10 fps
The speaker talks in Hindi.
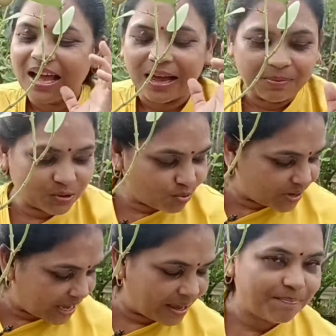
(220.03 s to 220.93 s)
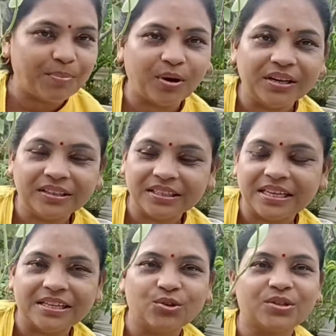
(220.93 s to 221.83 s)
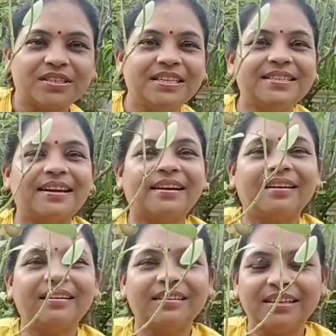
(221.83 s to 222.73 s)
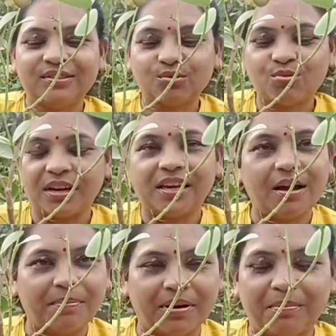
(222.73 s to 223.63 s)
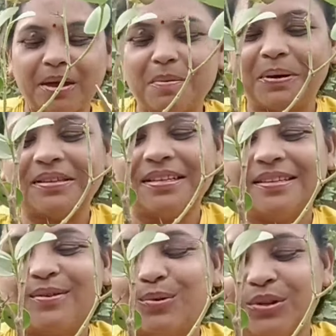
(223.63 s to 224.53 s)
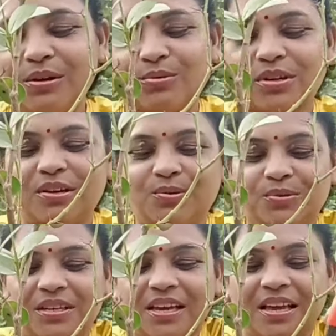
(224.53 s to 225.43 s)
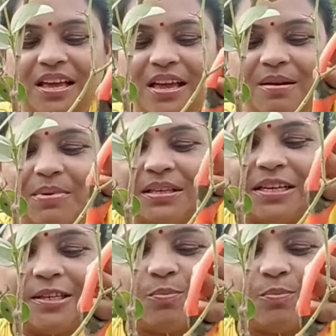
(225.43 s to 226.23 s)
अब इसको क्या है पॉलिथ ये जो सीज़र है ना इसको रखिए अब हमारे पास सीज़र होती है उसका यूज़ किए बस इस